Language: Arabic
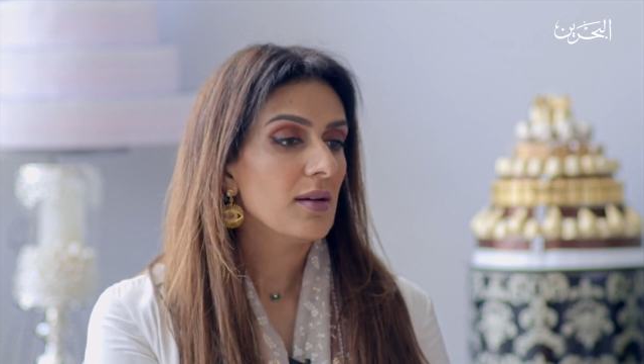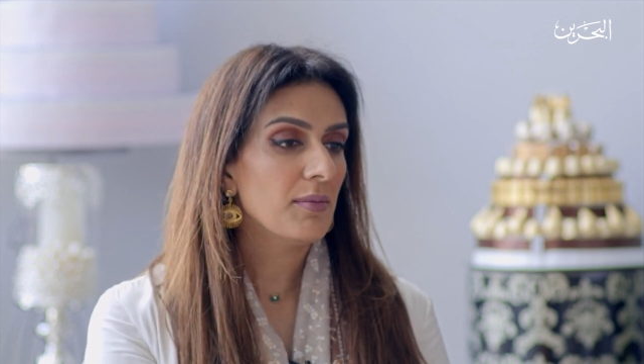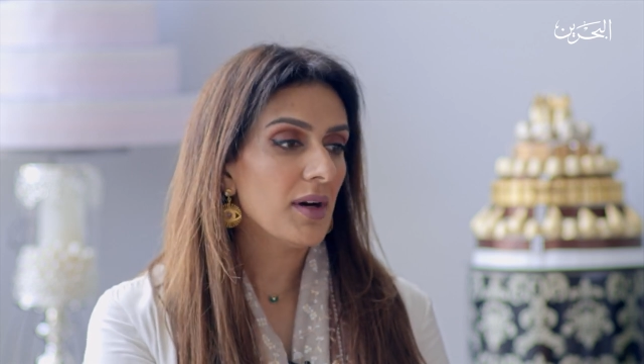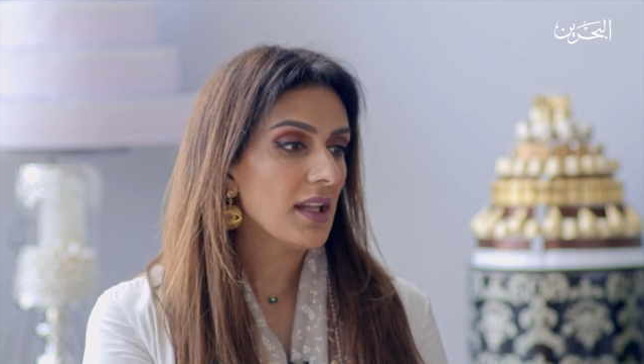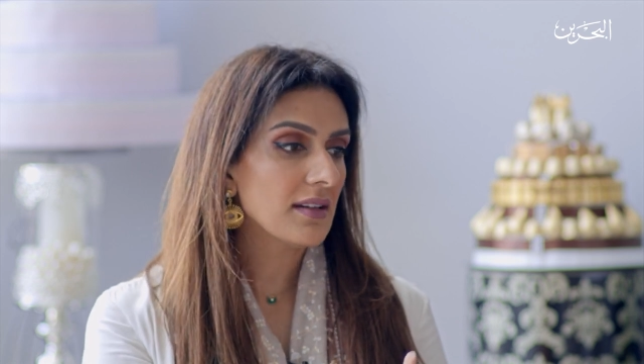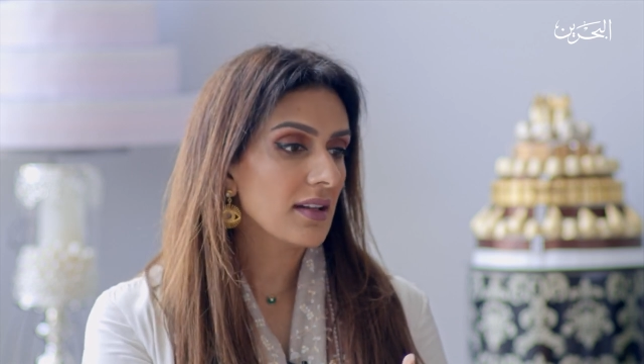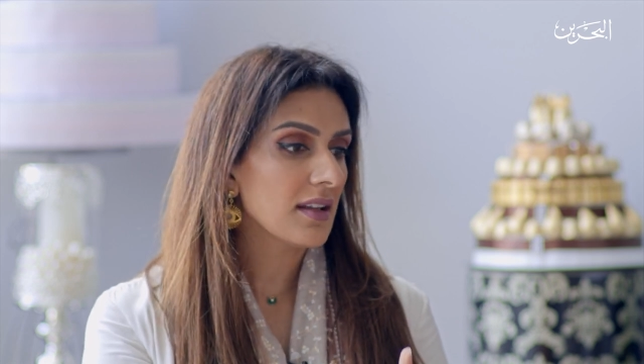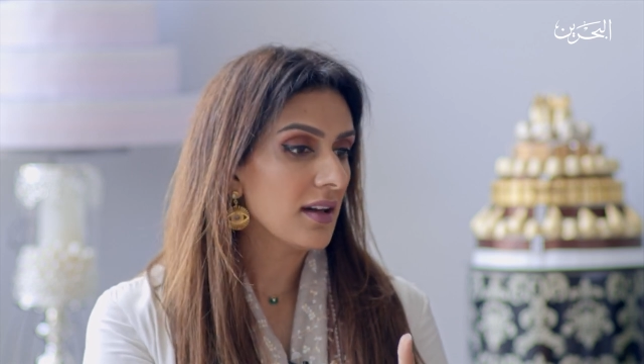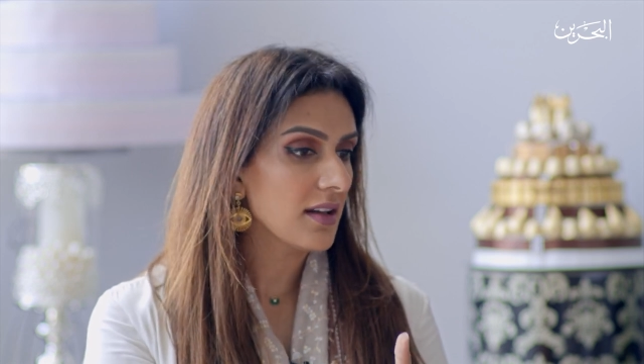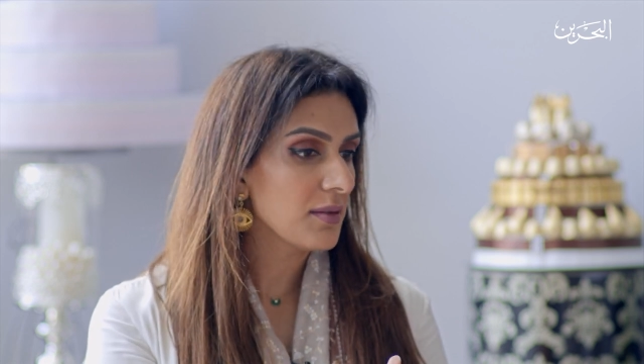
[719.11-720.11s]
ما
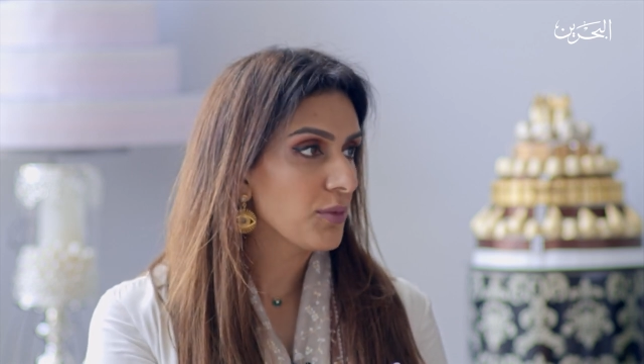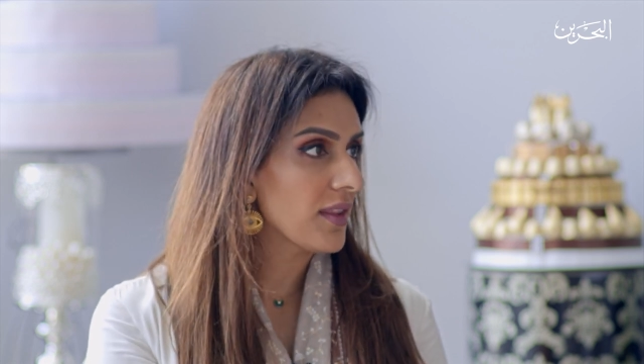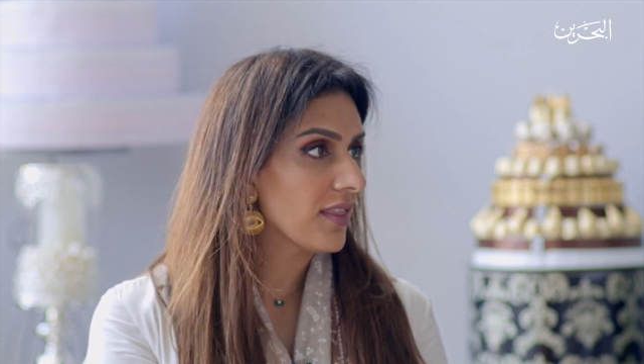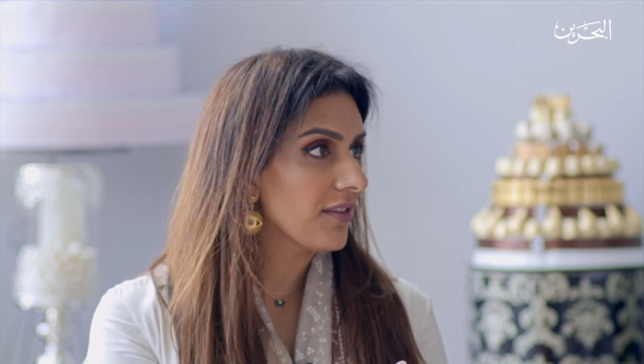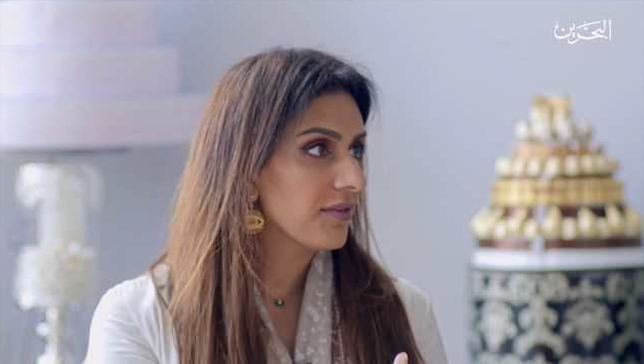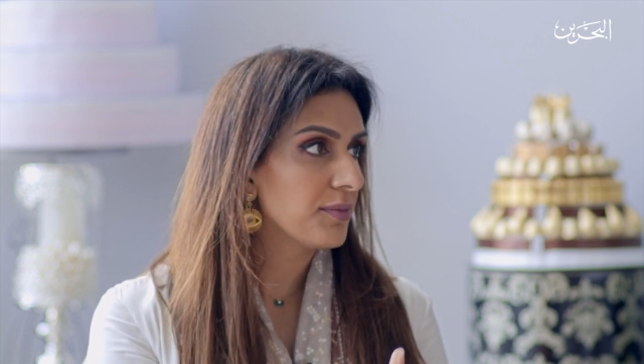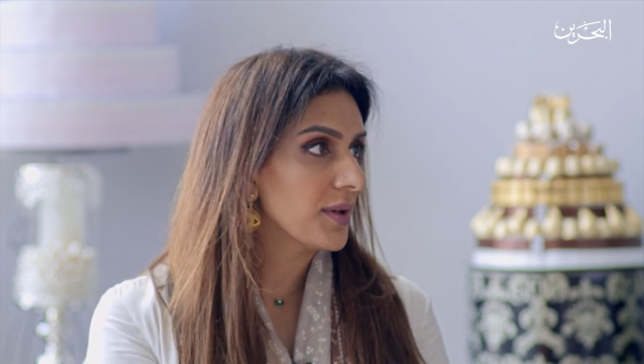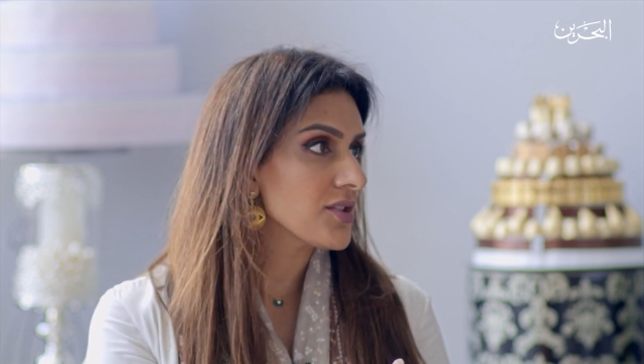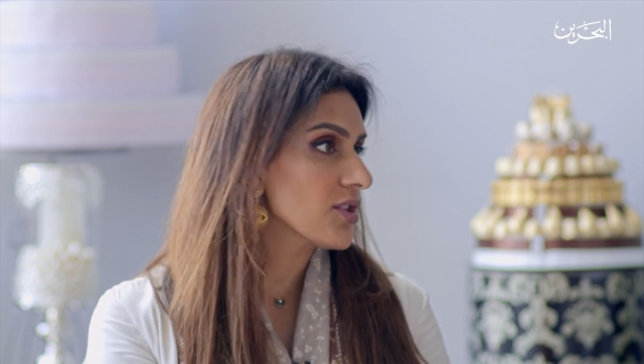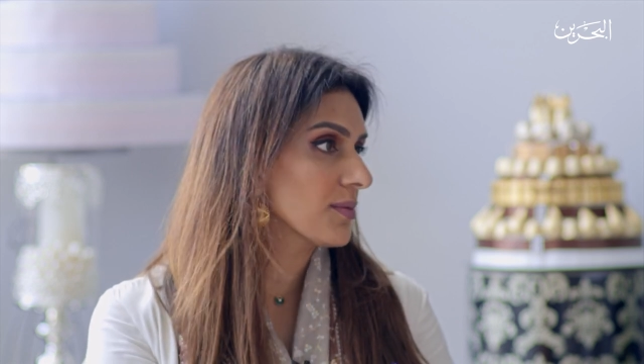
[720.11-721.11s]
ندري هاي الموظف
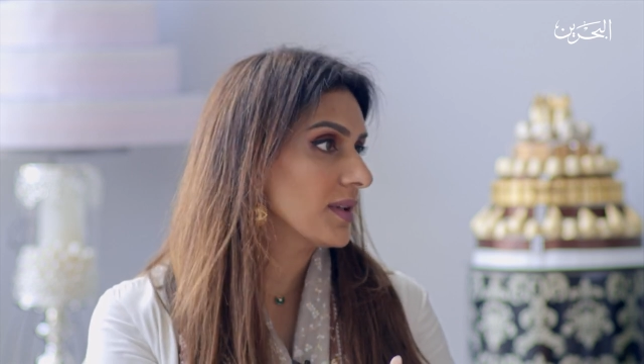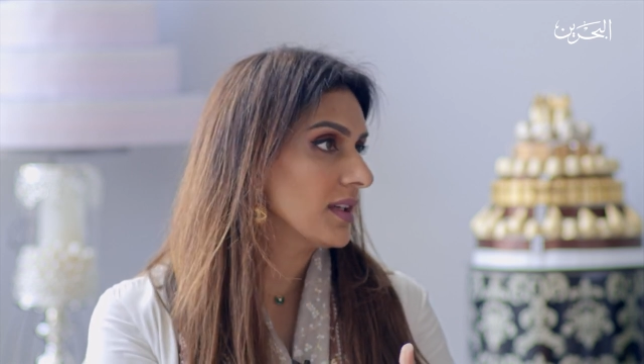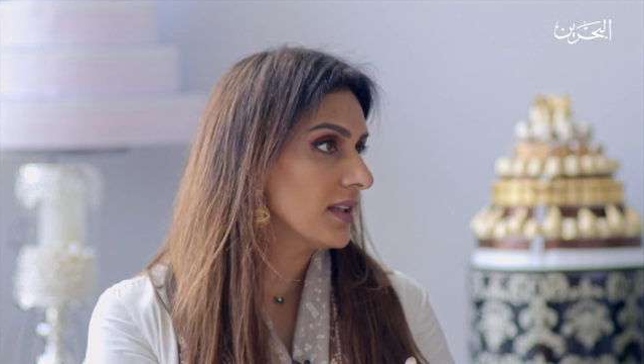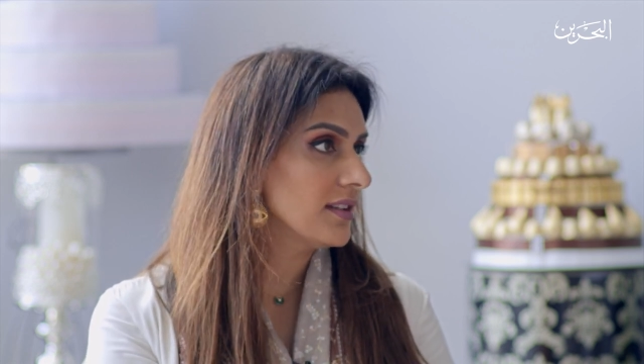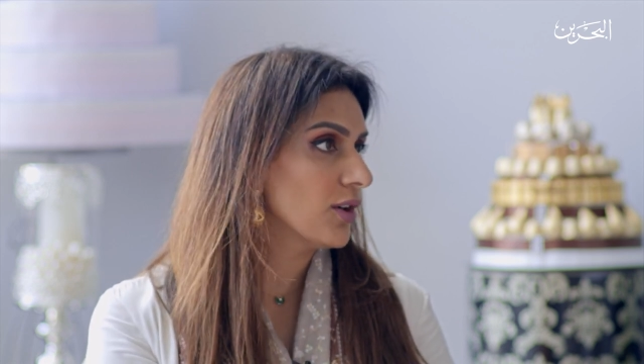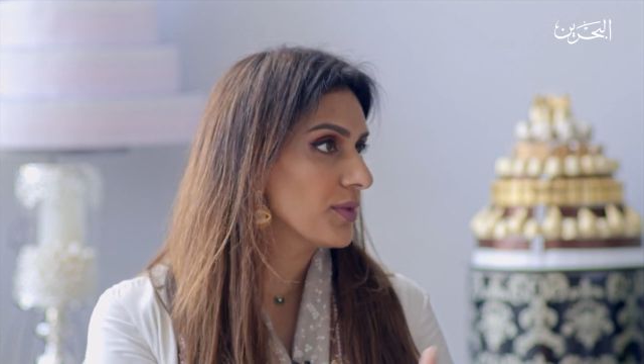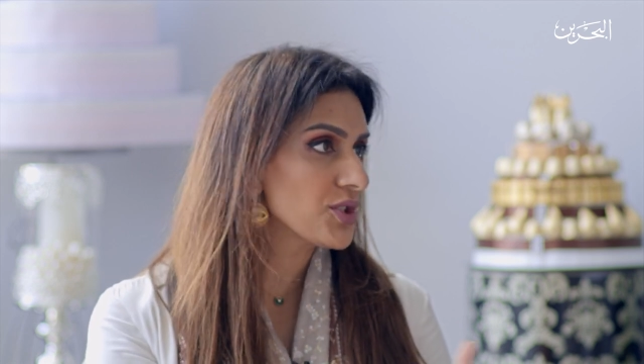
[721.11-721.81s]
باكر بيهدنا